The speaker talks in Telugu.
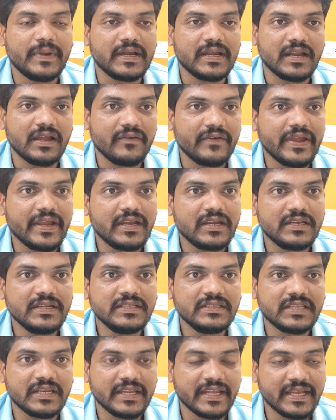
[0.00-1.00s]
బట్ నా వెయిట్
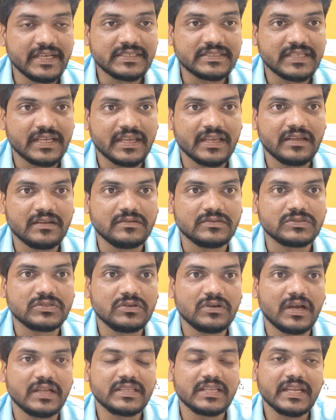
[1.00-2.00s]
నేను త్రీ కేజీస్ తగ్గాను సో
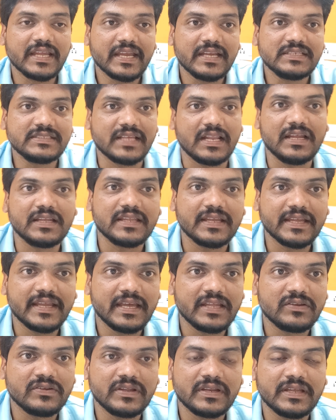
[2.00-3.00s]
ఆ త్రీ కేజీస్ ఎలా
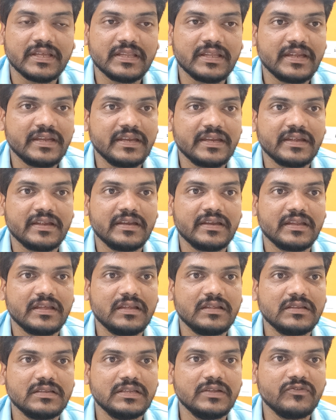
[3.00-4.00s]
తగ్గాను అనేది ఏంటి అంటే
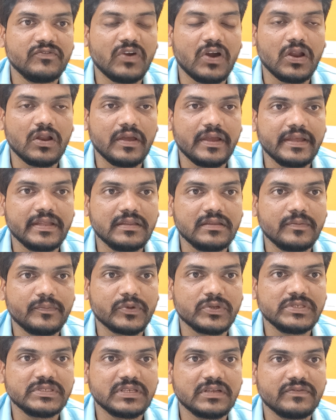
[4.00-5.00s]
నేను ఫాలో అయిన
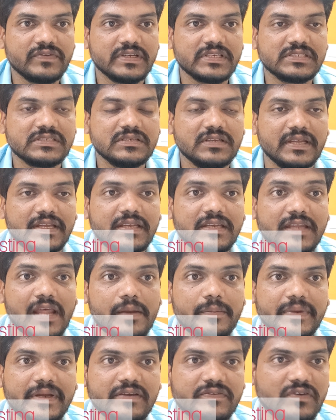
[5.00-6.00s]
ప్రొసీజర్ ఫస్ట్
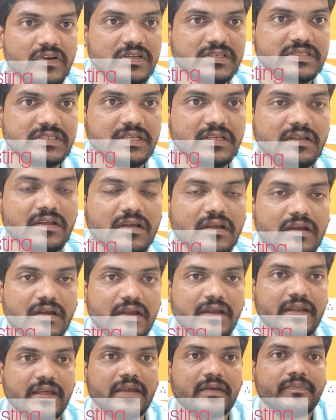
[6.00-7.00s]
ఇంటర్మీడియట్ ఫాస్టింగ్
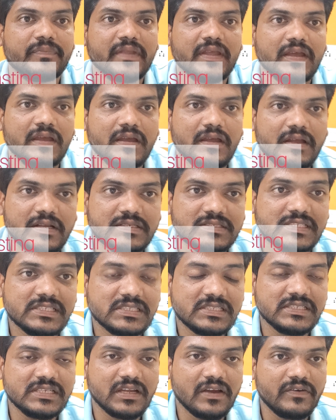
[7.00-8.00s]
అంటే
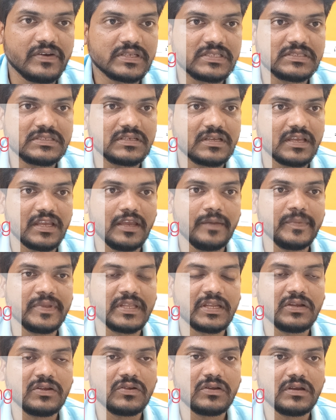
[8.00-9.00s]
సిక్స్టీన్ అవర్స్ ఏమి
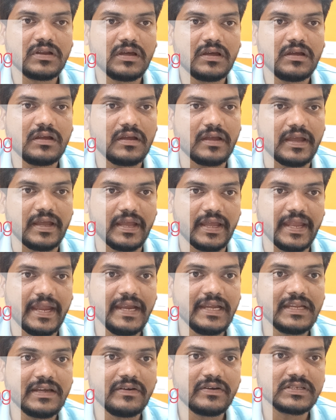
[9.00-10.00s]
తినకుండా
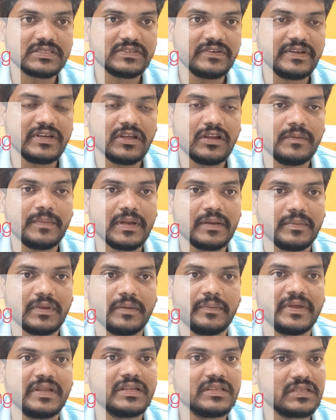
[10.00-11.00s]
ఎయిట్ అవర్స్ విండోలో మనం
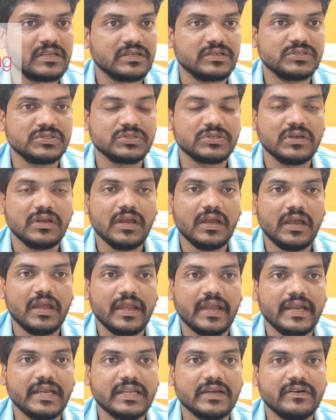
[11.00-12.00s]
ఏమైనా తినొచ్చు
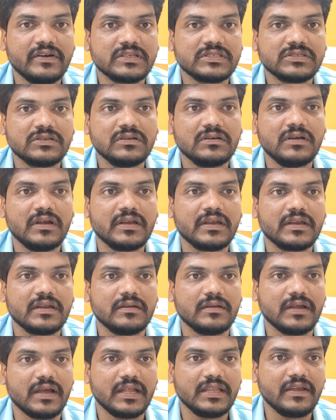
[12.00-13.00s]
ఎయిట్ అవర్స్లో అండ్
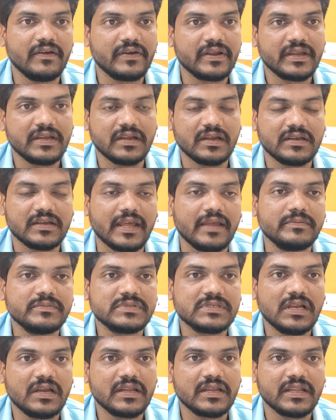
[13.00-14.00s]
అది ఎవరైనా టైం
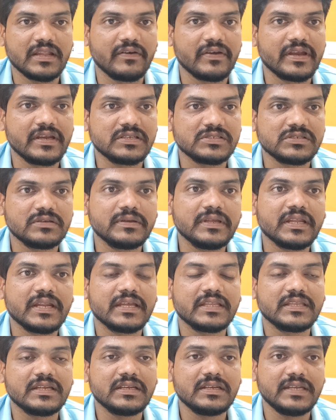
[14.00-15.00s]
స్లాట్ అనేది ఎవరైనా ఇష్టం
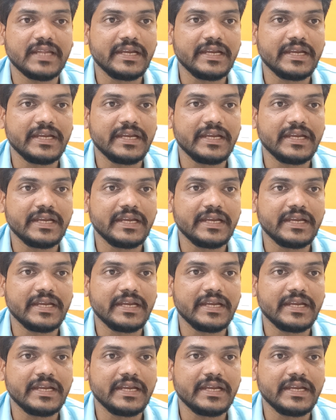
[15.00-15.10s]
నేనైతే